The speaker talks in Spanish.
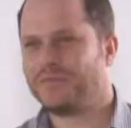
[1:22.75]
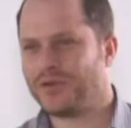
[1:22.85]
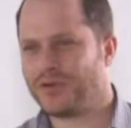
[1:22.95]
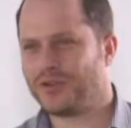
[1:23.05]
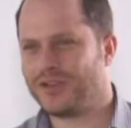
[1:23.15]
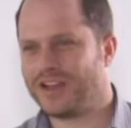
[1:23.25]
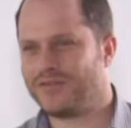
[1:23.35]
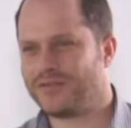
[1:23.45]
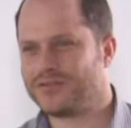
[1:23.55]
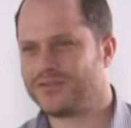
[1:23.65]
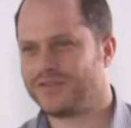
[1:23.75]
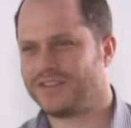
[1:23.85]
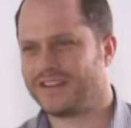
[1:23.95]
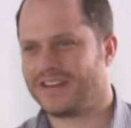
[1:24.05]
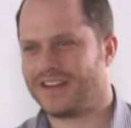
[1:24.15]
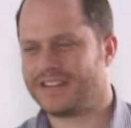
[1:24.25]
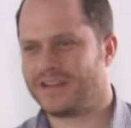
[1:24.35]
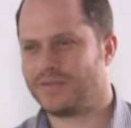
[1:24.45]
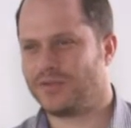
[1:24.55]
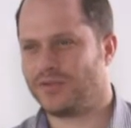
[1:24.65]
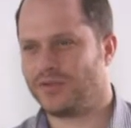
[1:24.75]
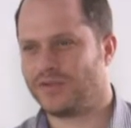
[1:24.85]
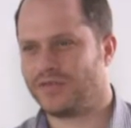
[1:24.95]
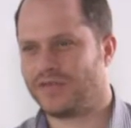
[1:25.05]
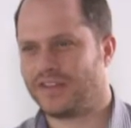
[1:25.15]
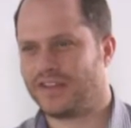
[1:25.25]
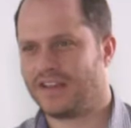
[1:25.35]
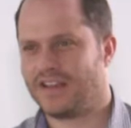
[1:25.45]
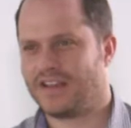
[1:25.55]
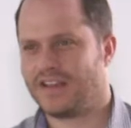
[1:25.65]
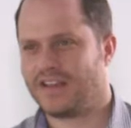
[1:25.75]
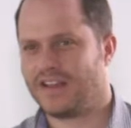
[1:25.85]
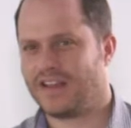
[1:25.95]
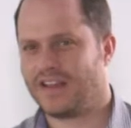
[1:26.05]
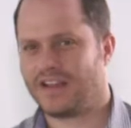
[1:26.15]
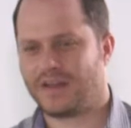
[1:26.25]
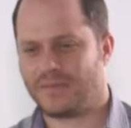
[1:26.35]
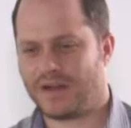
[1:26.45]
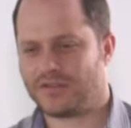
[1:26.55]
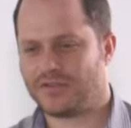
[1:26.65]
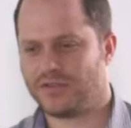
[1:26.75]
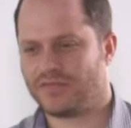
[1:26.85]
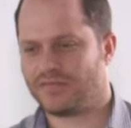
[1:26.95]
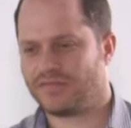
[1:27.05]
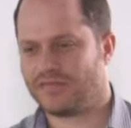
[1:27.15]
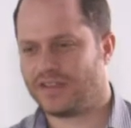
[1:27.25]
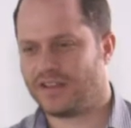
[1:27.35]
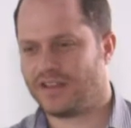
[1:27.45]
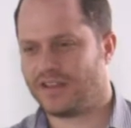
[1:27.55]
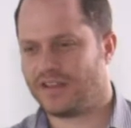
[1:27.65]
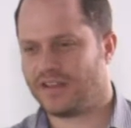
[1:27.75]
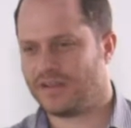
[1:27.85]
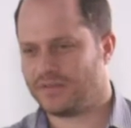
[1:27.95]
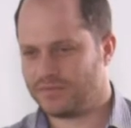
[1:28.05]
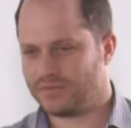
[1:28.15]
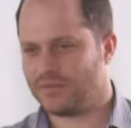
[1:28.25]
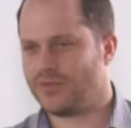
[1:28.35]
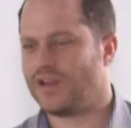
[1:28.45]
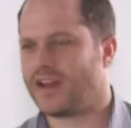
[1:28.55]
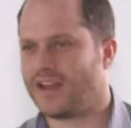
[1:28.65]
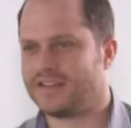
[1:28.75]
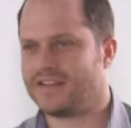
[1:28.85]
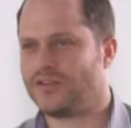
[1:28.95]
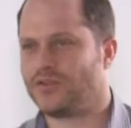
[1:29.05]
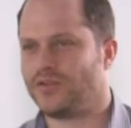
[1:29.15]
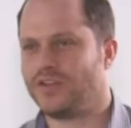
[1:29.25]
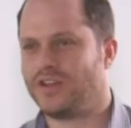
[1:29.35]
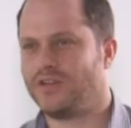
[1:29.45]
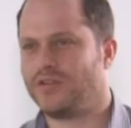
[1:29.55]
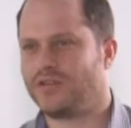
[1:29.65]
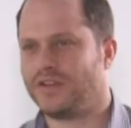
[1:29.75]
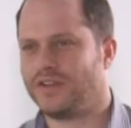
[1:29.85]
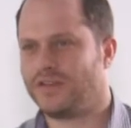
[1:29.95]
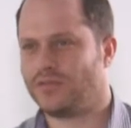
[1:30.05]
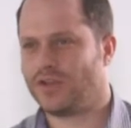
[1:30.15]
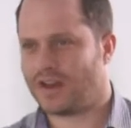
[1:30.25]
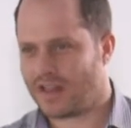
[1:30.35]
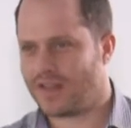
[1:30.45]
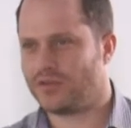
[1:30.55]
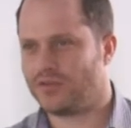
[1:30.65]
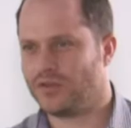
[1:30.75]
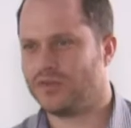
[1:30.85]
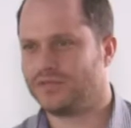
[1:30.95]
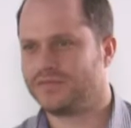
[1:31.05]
Muy buenos días, Alfonso. Gracias por este espacio eh, muy agradecido contigo y muy agradado contigo.